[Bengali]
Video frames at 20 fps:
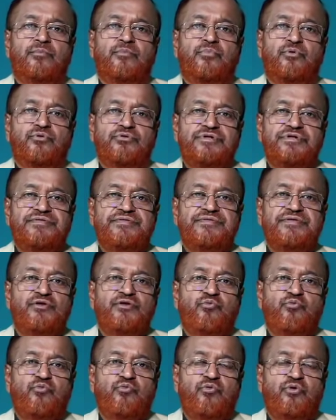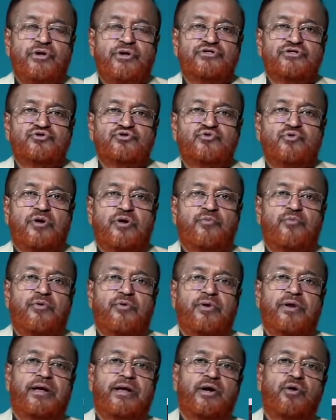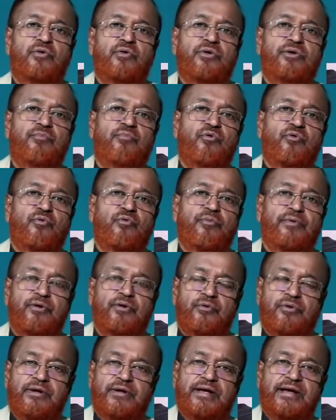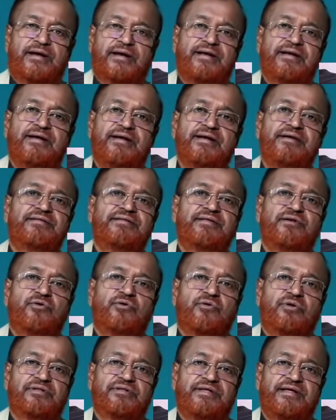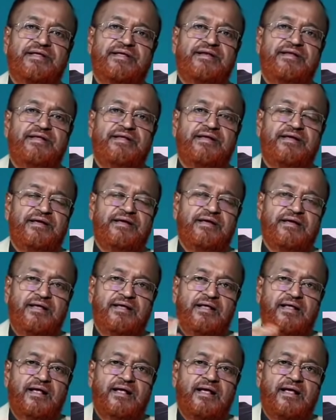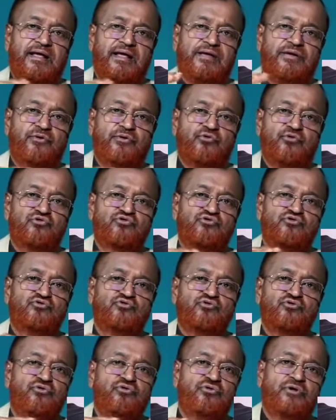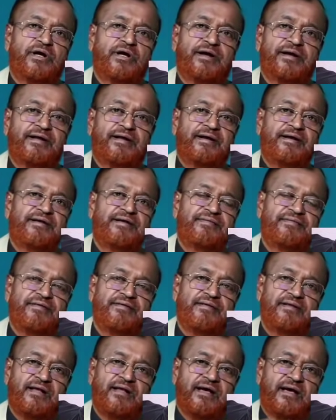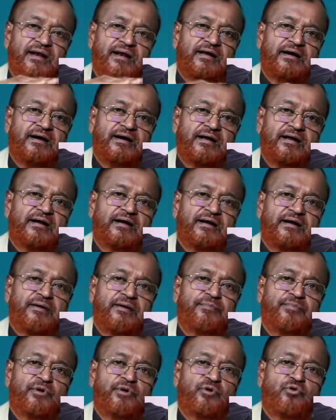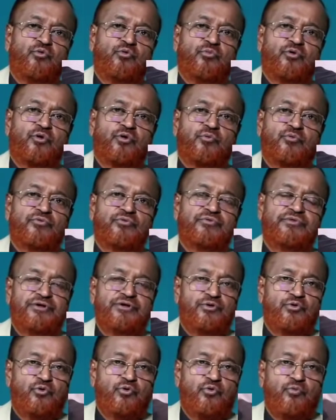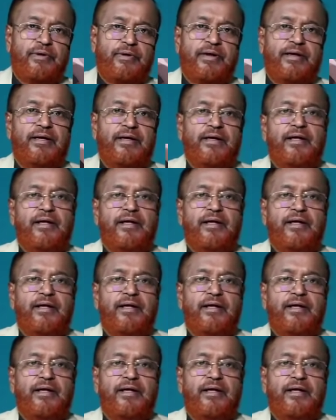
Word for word: প্রতিদিন উপরে হয়ে শোয়ার পরে কাউকে বলবেন ওই নারকেলের তেল ওখান থেকে নিয়ে এই রসুন নারকেলের তেল হালকা হালকা আপনার কোমরের মধ্যে ডলবে